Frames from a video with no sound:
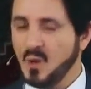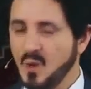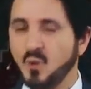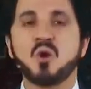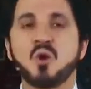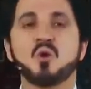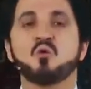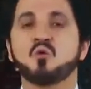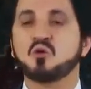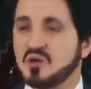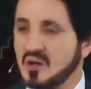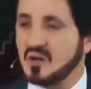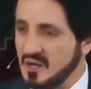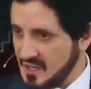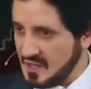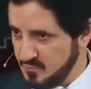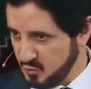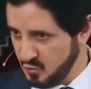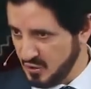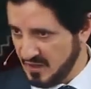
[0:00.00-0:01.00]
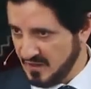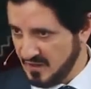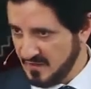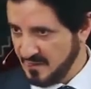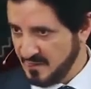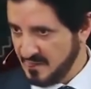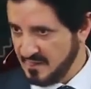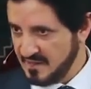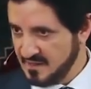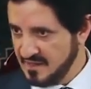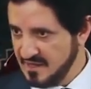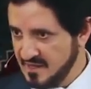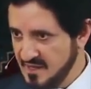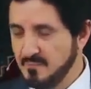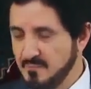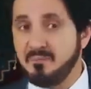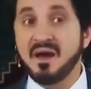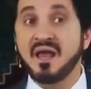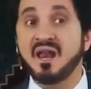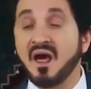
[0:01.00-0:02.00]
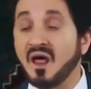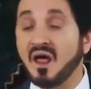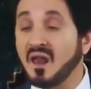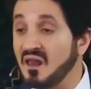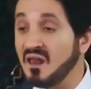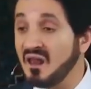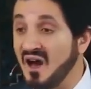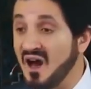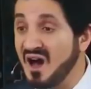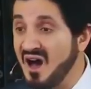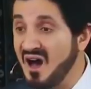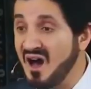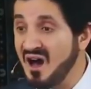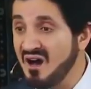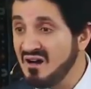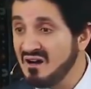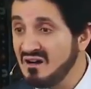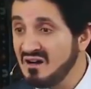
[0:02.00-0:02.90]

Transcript: ويراقبنا بل الله